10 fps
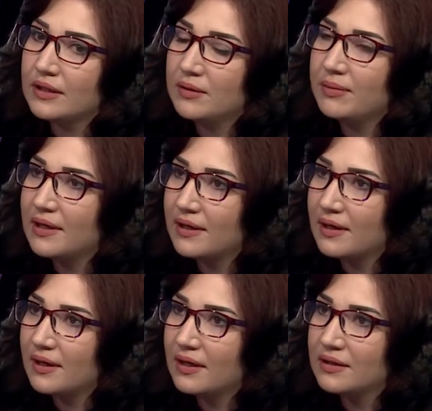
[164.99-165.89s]
عبارة
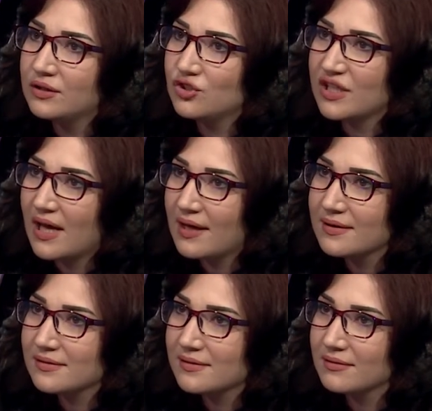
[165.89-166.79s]
عن
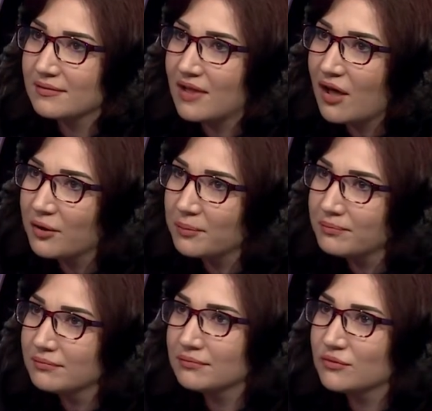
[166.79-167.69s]
جهاز
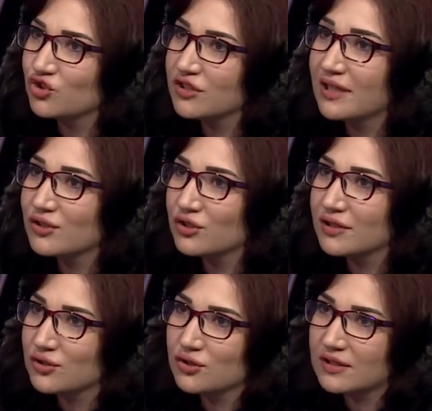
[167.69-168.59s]
ضخم جدا
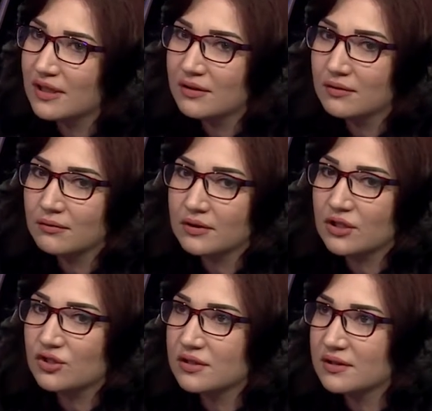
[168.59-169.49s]
جدا جدا
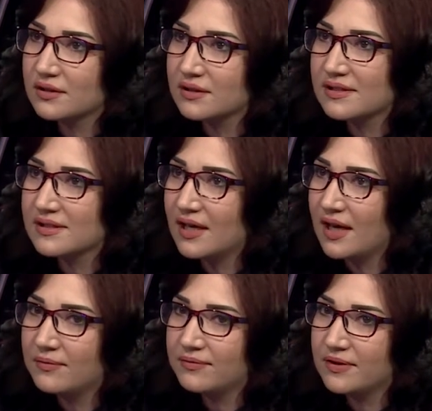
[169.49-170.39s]
ودرجة
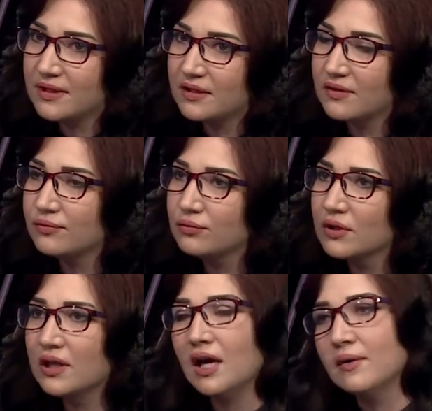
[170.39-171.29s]
الاستيعاب فيه
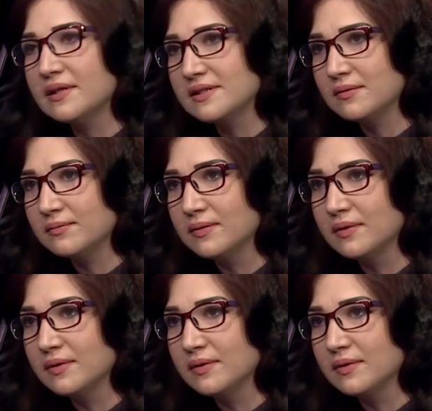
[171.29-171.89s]
تفوق الحواسيب